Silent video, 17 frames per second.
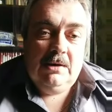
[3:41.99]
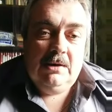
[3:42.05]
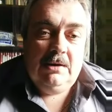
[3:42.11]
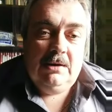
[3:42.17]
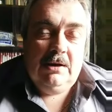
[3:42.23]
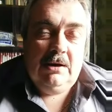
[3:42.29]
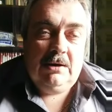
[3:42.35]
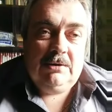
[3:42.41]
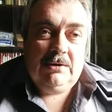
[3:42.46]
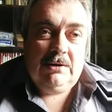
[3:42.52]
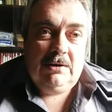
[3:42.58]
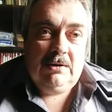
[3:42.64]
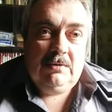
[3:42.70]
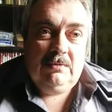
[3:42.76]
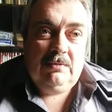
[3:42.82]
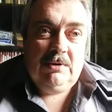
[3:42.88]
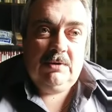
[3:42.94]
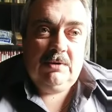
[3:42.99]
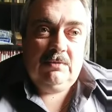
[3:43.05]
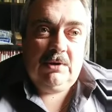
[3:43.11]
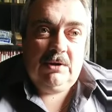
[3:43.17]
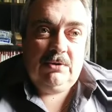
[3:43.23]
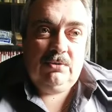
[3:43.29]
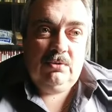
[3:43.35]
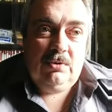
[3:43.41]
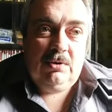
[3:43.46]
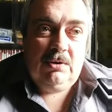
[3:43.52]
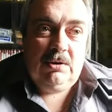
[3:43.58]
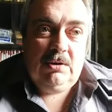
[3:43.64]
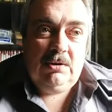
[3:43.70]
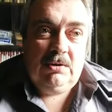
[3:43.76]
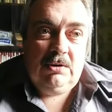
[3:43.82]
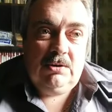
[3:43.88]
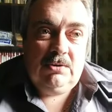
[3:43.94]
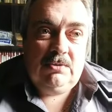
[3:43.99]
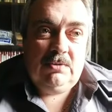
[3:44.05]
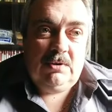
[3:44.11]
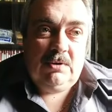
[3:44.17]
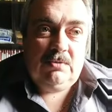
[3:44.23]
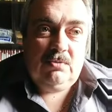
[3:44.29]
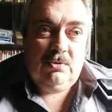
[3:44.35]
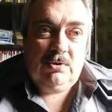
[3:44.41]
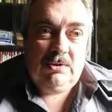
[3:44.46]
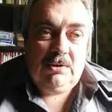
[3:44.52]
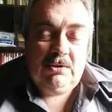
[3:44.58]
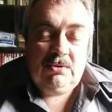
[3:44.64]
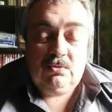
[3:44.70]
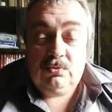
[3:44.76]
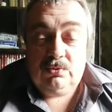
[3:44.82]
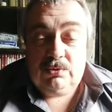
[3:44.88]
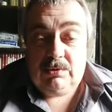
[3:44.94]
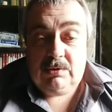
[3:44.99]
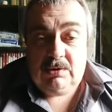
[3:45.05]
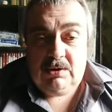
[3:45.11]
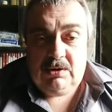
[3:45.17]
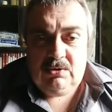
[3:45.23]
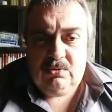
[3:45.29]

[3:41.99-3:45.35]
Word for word: некоторых видов, которые разводятся искусственно.